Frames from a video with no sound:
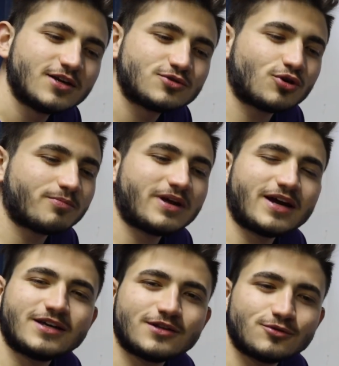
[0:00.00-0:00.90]
Çok
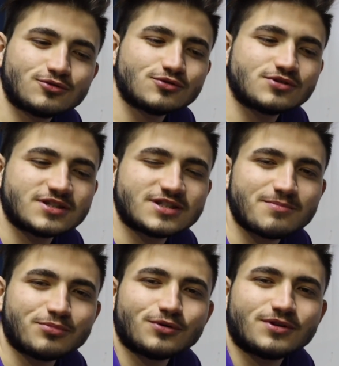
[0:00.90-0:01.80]
merak ediyorsunuz
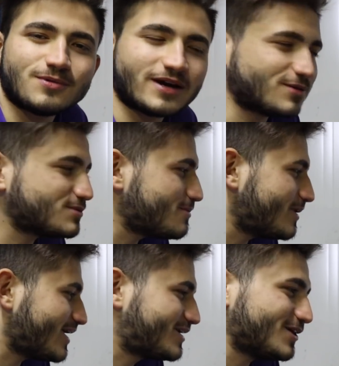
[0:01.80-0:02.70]
diyeceğim. Büyük ihtimal kimse
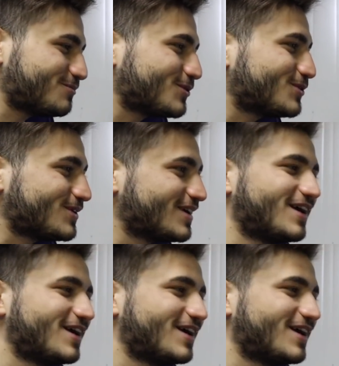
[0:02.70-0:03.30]
merak etmiyordur.